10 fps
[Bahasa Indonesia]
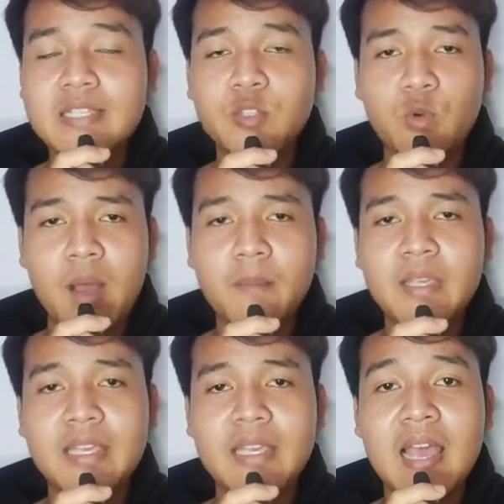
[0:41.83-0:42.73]
si
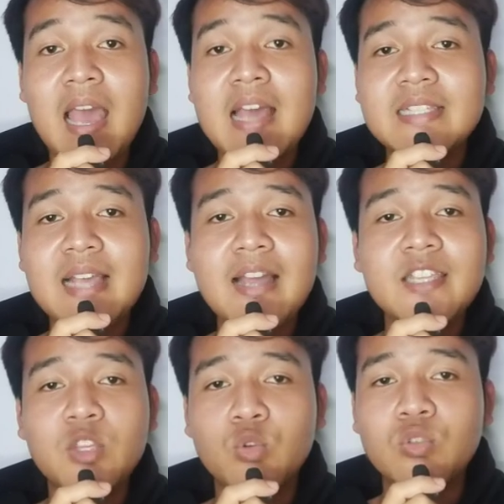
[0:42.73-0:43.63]
suami. Saat
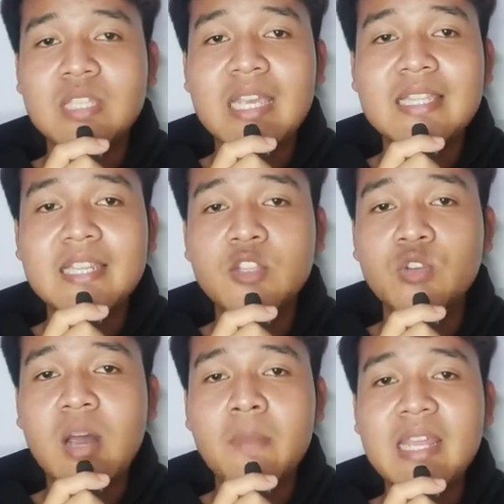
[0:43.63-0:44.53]
itu si istri
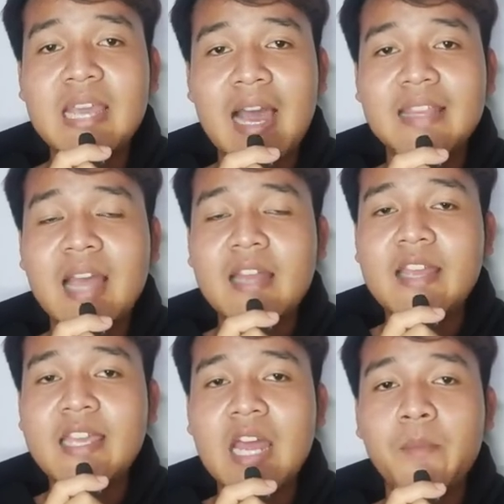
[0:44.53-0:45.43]
juga melihat ada
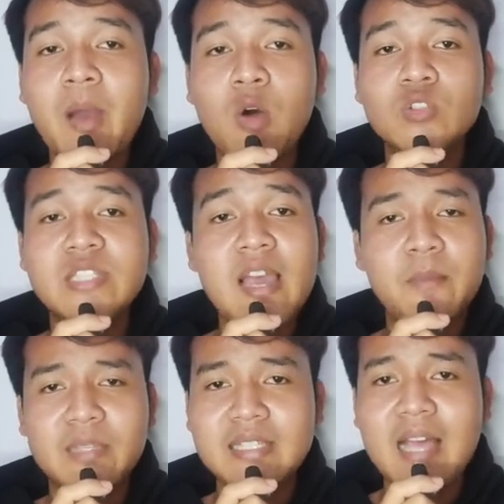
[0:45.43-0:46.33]
ikan paus
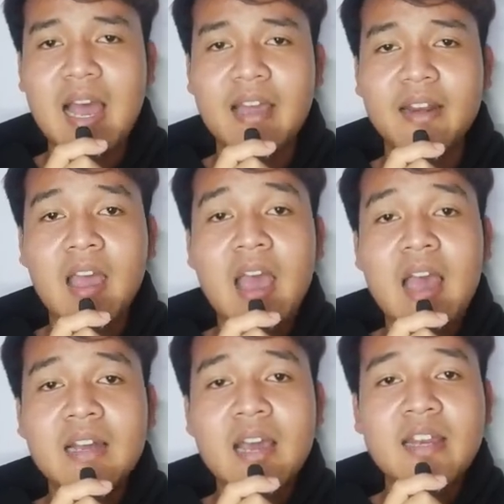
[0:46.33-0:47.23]
yang besar.
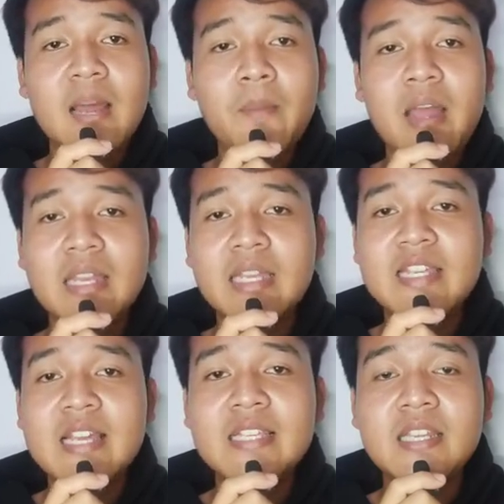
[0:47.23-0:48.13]
Karena panik
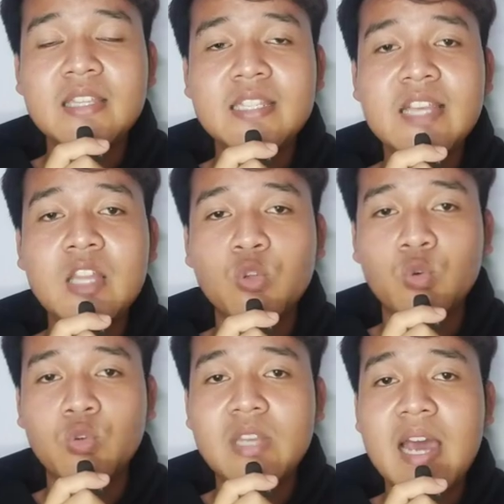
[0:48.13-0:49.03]
dia jadi
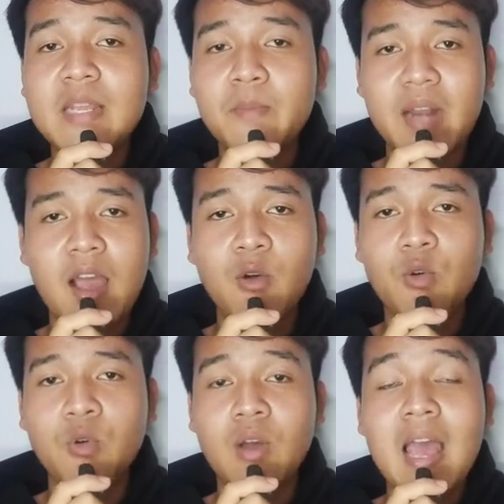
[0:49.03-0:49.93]
terjatuh dari
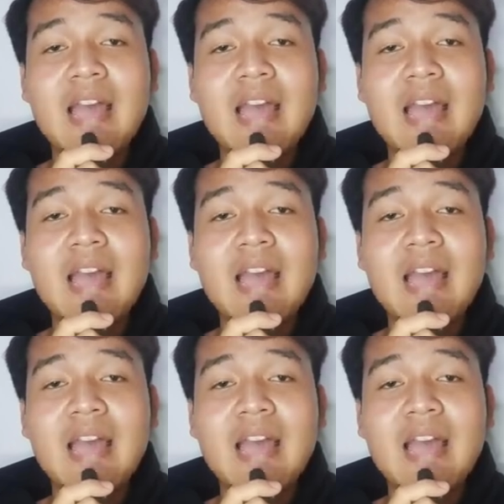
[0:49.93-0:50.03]
perahu.